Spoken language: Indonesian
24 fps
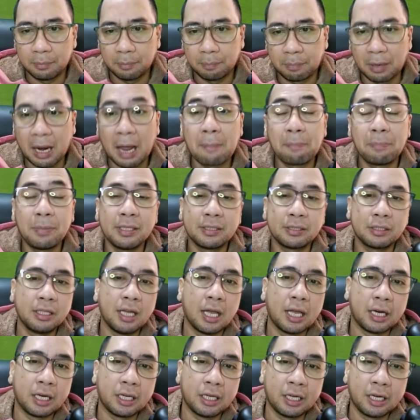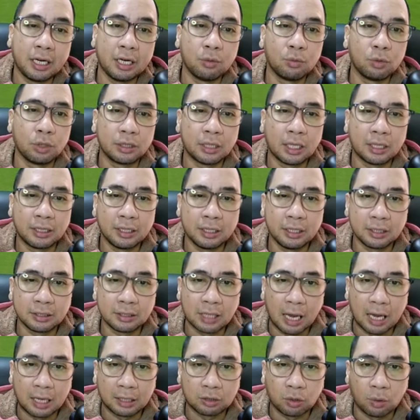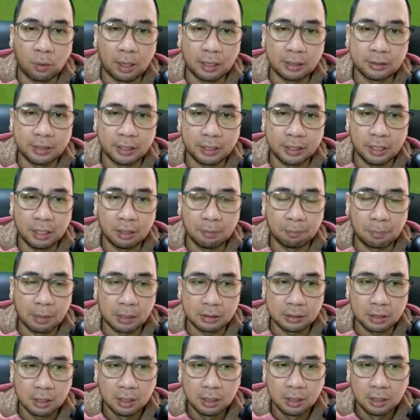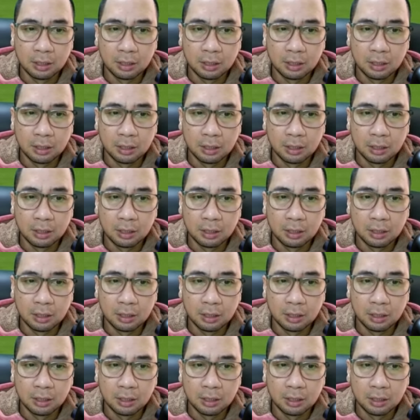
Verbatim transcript: pelapis dari Greenwood nantinya saat Kowalczyk dilepas.